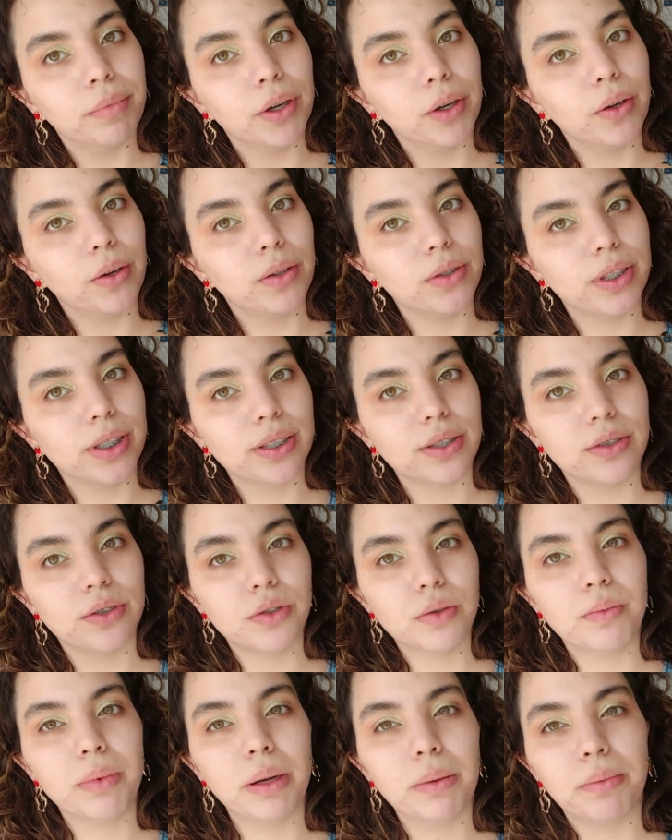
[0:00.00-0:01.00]
Pero, o sea, es
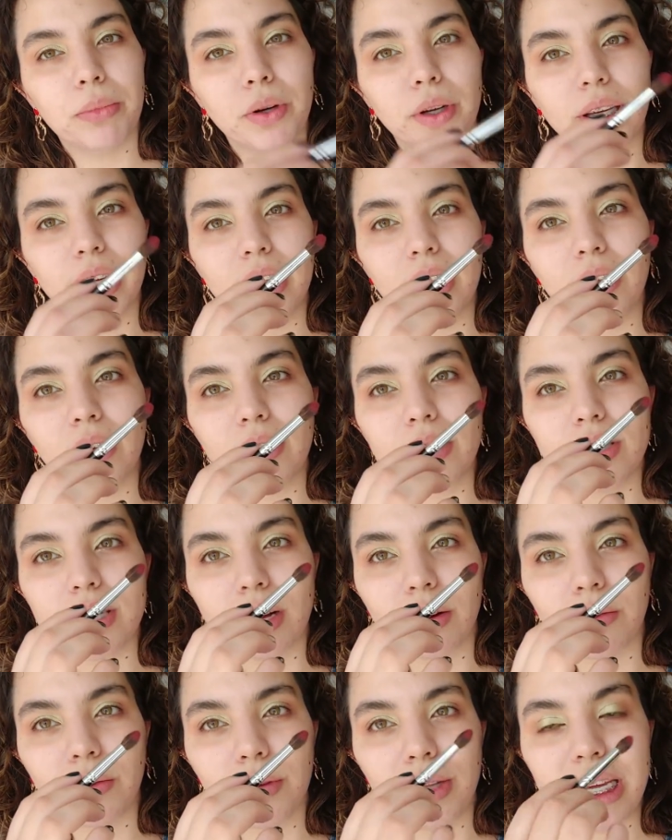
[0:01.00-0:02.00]
súper poquito,
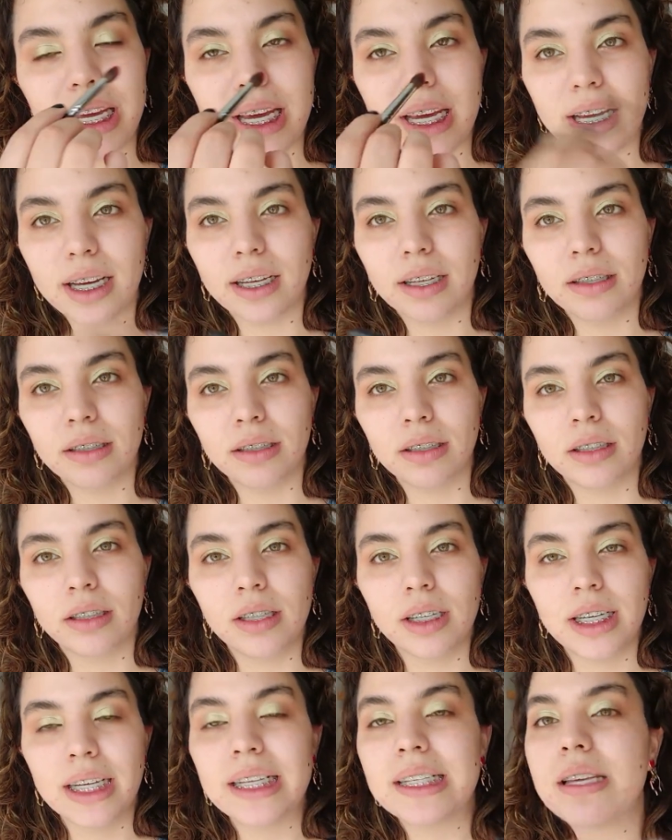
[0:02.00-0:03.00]
sacudí.
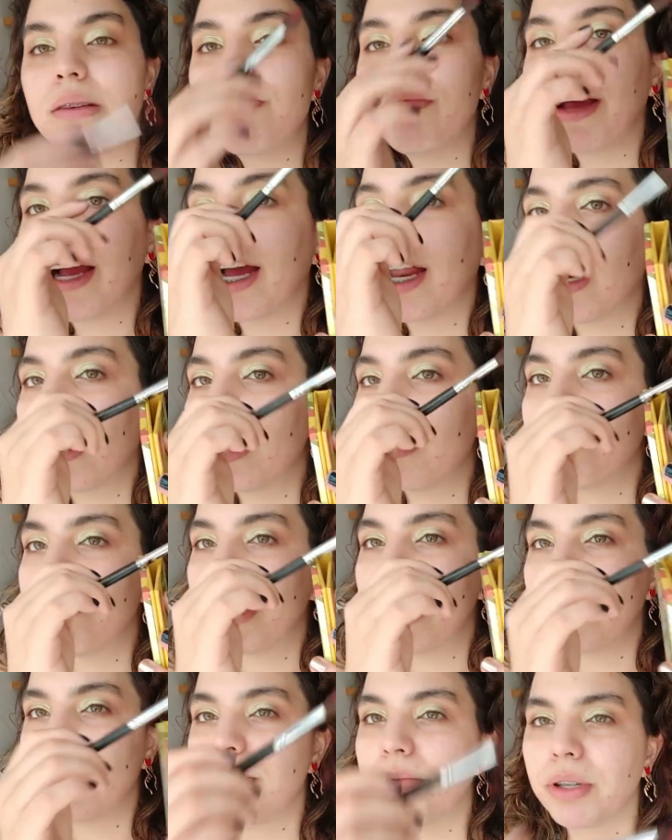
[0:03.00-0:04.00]
Sin pegarle a la
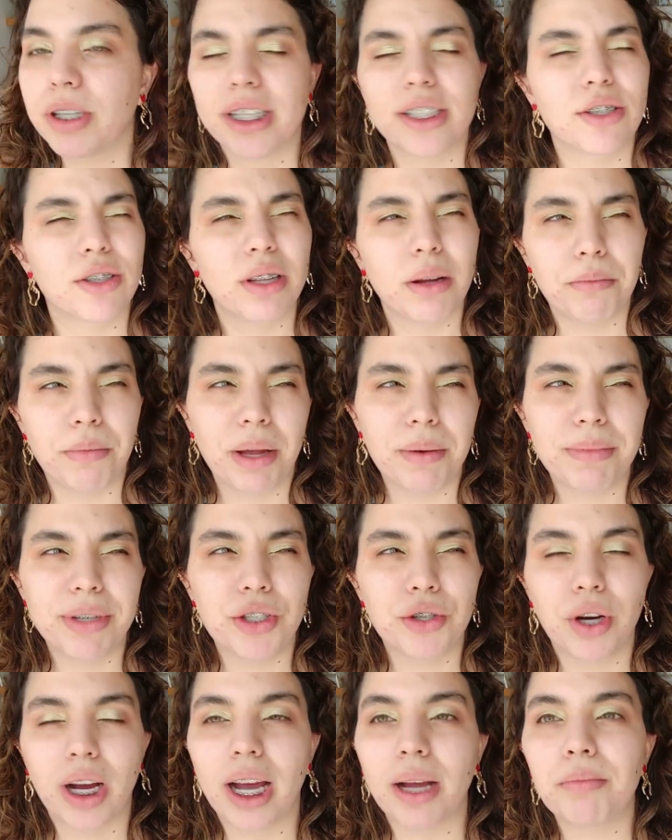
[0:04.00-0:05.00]
paleta porque eso también
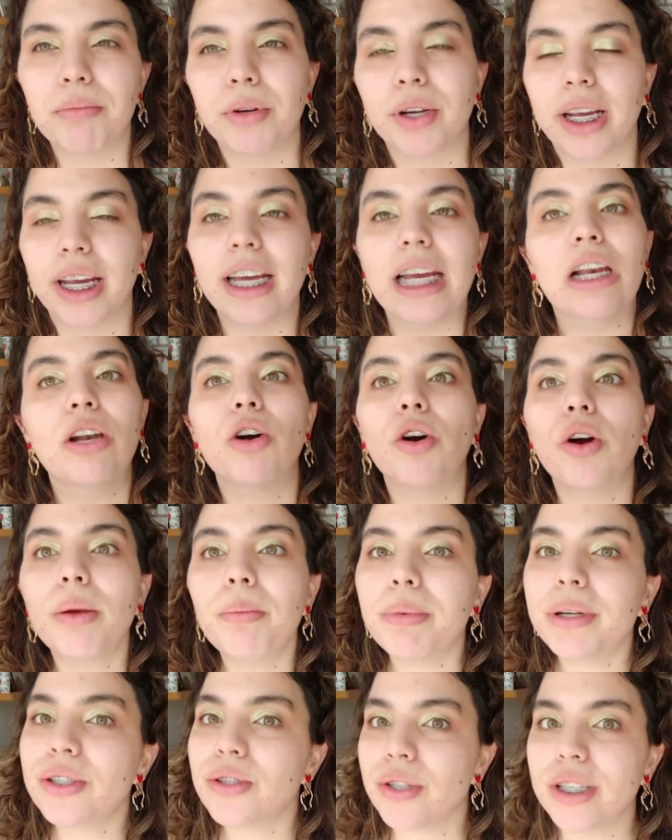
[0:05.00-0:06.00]
me choca. Porque luego
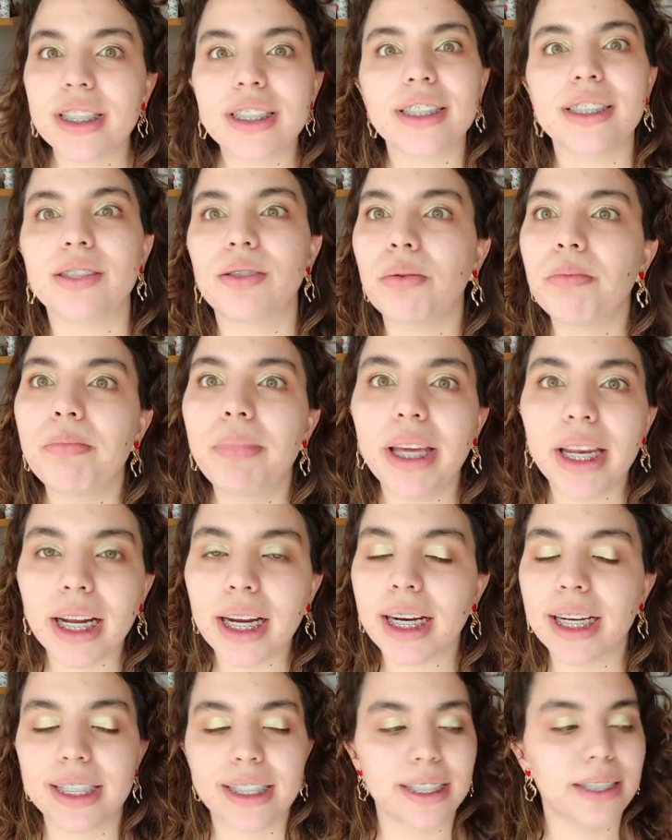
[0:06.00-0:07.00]
hay personas que son bien
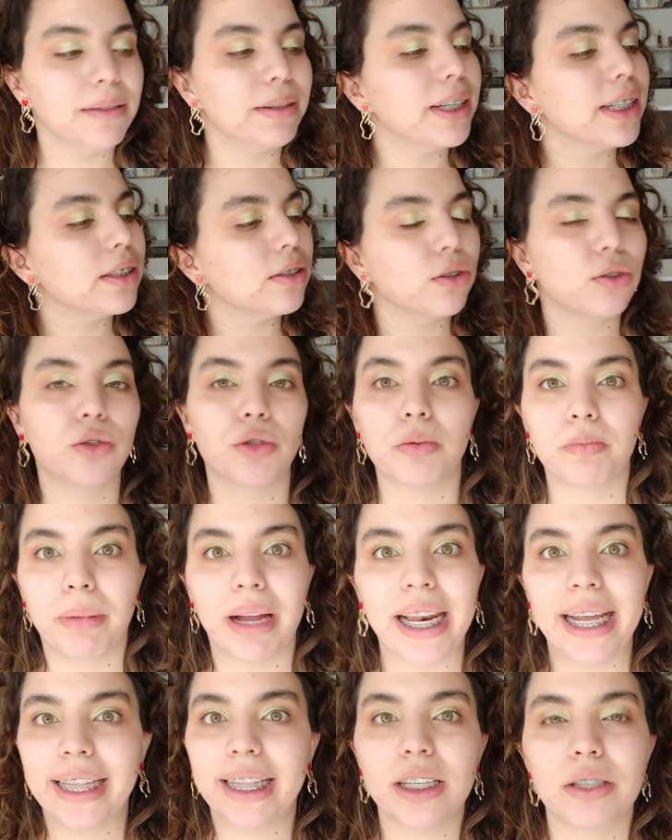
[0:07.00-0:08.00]
agresivas con sus
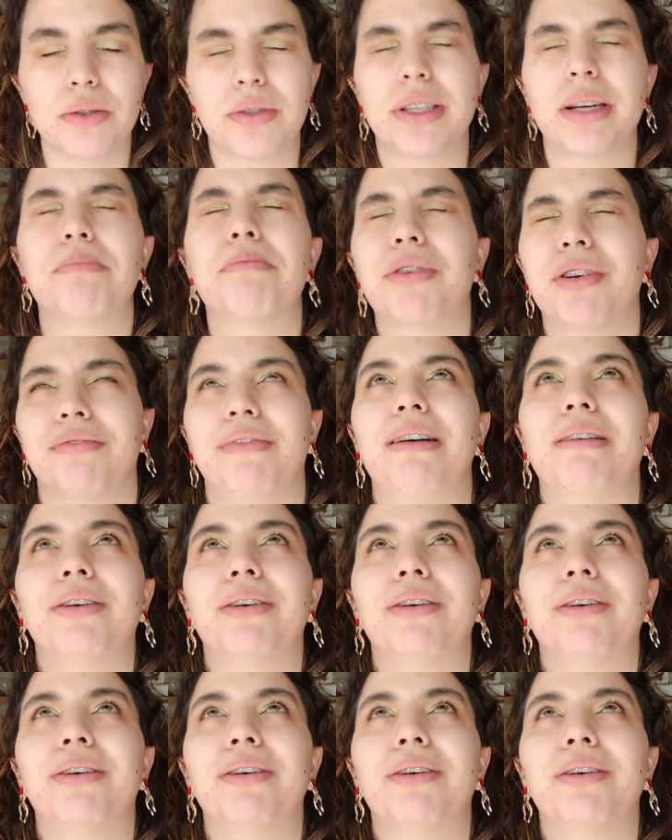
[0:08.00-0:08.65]
paletas. O sea, por